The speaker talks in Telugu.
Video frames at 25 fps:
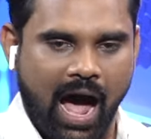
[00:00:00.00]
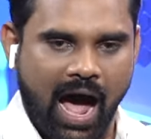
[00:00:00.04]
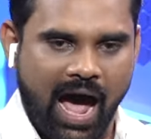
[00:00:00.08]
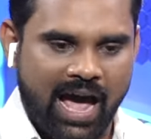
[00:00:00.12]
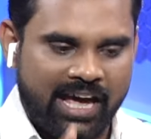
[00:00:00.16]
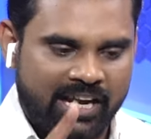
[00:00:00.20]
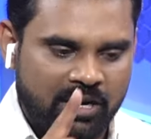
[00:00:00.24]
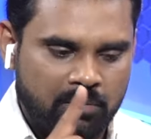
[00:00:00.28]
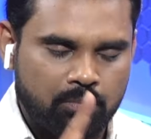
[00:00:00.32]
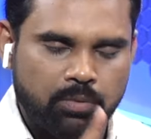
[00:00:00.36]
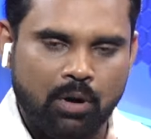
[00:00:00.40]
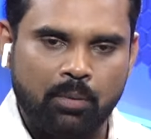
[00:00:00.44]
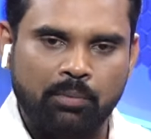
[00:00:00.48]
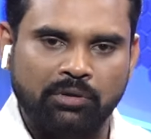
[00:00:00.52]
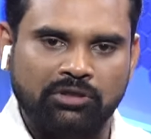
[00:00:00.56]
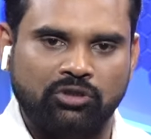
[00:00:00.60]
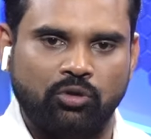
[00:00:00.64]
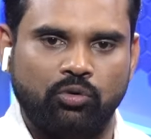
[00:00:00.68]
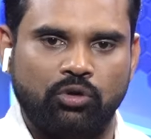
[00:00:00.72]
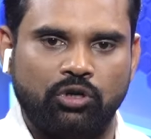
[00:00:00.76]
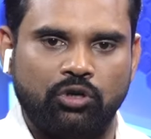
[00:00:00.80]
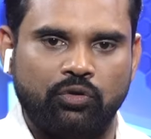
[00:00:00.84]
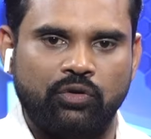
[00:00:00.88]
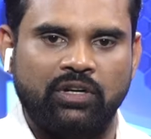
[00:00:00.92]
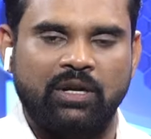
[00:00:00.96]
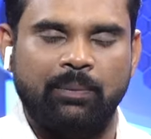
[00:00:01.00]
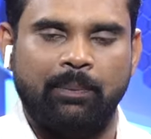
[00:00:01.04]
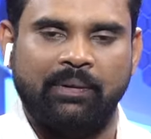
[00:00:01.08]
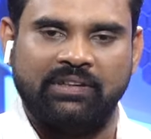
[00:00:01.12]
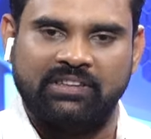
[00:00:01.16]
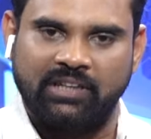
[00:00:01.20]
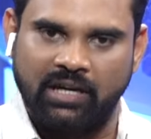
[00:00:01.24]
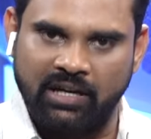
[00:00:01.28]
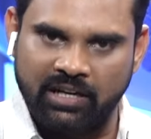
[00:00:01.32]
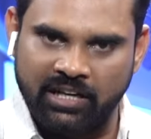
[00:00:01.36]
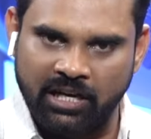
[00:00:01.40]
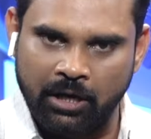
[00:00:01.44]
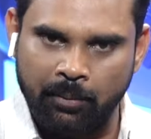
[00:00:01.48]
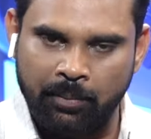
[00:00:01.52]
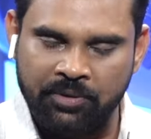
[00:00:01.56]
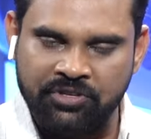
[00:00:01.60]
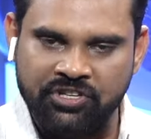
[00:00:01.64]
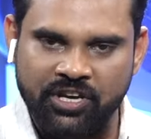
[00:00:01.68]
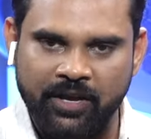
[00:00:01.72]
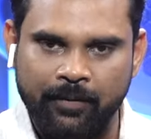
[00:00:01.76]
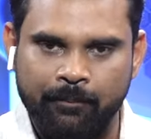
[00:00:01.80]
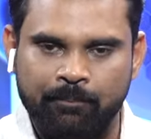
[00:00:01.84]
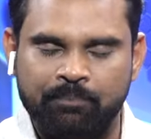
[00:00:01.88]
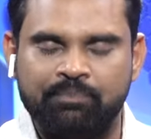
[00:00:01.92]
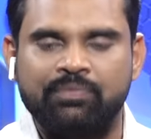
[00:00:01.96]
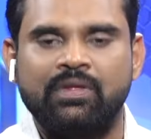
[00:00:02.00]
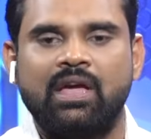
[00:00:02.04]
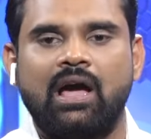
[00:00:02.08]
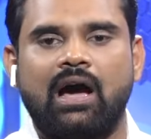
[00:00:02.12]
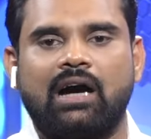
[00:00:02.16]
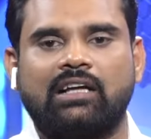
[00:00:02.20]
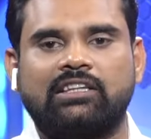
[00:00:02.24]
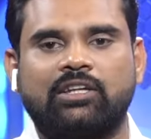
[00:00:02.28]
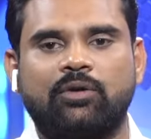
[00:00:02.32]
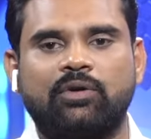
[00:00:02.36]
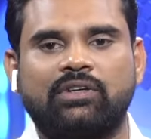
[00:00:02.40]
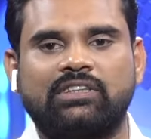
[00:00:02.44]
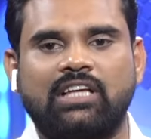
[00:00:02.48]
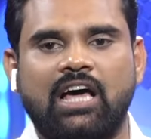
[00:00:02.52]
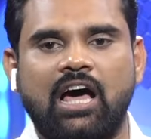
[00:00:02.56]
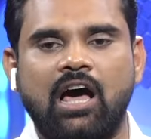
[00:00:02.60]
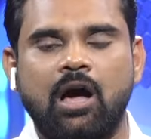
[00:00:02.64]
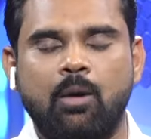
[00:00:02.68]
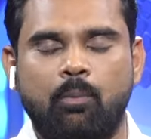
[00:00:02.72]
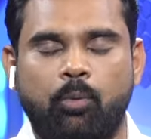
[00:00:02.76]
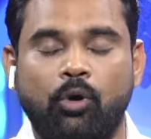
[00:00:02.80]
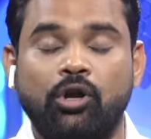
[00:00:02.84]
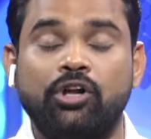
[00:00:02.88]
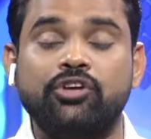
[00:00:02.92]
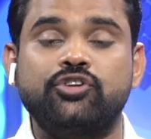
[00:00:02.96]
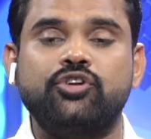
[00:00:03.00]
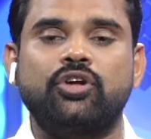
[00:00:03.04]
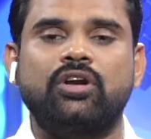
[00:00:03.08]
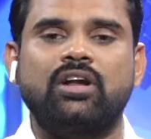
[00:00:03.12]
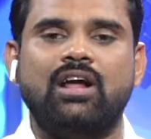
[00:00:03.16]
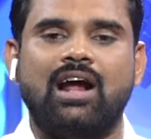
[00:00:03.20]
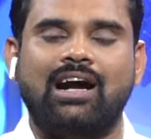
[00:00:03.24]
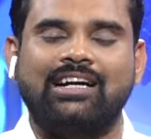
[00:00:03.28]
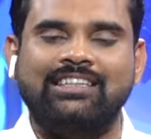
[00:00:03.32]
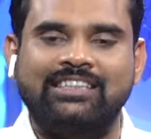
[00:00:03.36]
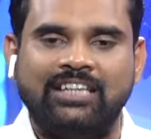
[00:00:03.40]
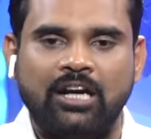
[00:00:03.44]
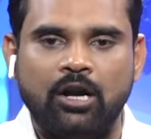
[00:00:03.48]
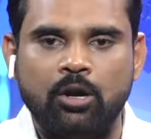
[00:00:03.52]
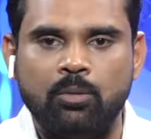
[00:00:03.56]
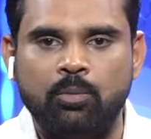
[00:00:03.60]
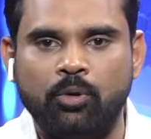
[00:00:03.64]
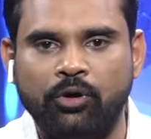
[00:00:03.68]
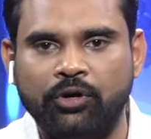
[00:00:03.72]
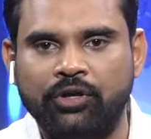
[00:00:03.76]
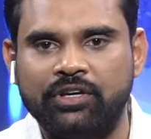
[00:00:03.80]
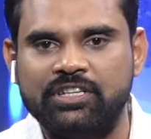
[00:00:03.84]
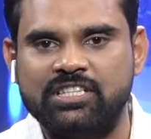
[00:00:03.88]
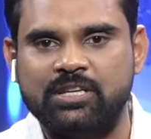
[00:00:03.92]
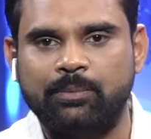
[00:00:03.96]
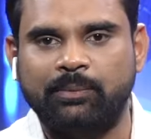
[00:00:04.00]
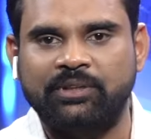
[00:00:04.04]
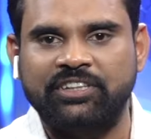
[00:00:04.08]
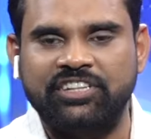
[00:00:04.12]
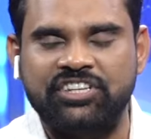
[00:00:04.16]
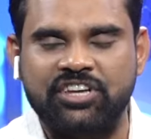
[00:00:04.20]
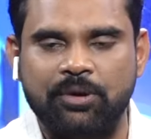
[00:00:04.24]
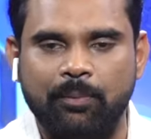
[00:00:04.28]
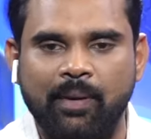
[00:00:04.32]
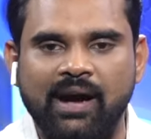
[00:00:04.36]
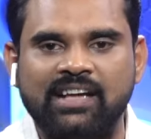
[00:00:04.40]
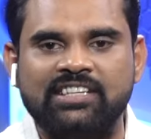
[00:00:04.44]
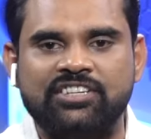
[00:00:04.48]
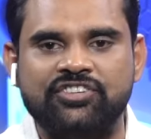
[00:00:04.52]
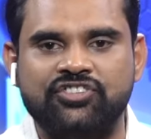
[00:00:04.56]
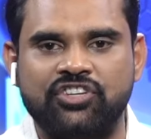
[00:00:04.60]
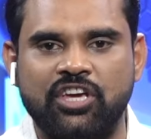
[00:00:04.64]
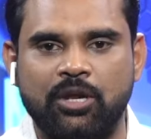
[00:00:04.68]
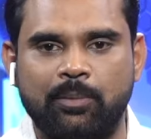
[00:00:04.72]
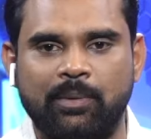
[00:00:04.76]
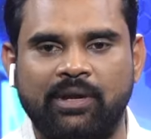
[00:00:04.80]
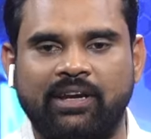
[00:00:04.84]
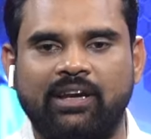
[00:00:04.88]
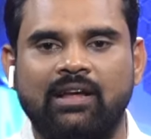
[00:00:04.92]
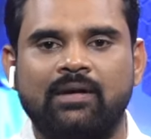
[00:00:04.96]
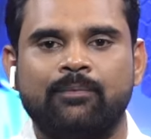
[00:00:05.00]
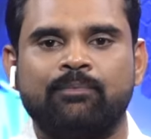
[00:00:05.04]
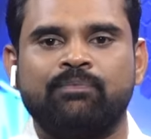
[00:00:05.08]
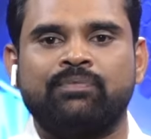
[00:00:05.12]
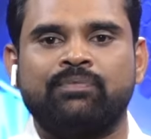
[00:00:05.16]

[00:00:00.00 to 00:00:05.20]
ఆయన బొమ్మతో ఉన్నటువంటి పత్రాలు కనిపించాయి ఆ తర్వాత పొల్యూషన్ కంట్రోల్ బోర్డుకి సంబంధించి మాజీ చైర్మన్